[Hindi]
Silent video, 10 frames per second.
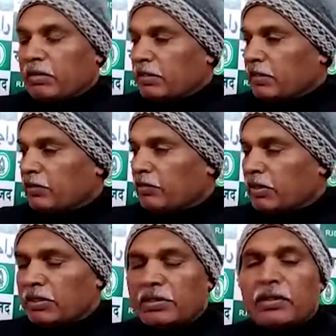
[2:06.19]
व्यक्त किए
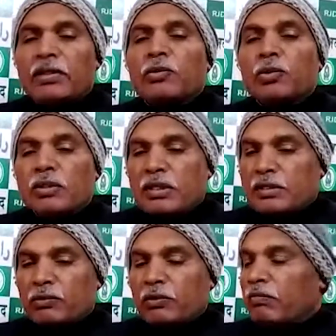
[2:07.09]
होंगे तो उस तरह
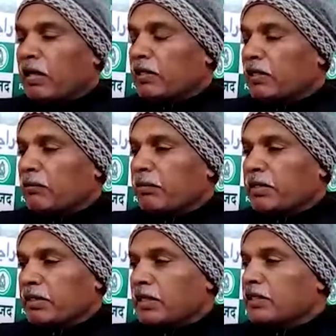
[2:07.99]
की कोई बात है
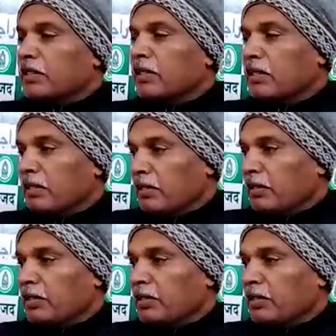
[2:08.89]
अप्रत्याशित नहीं है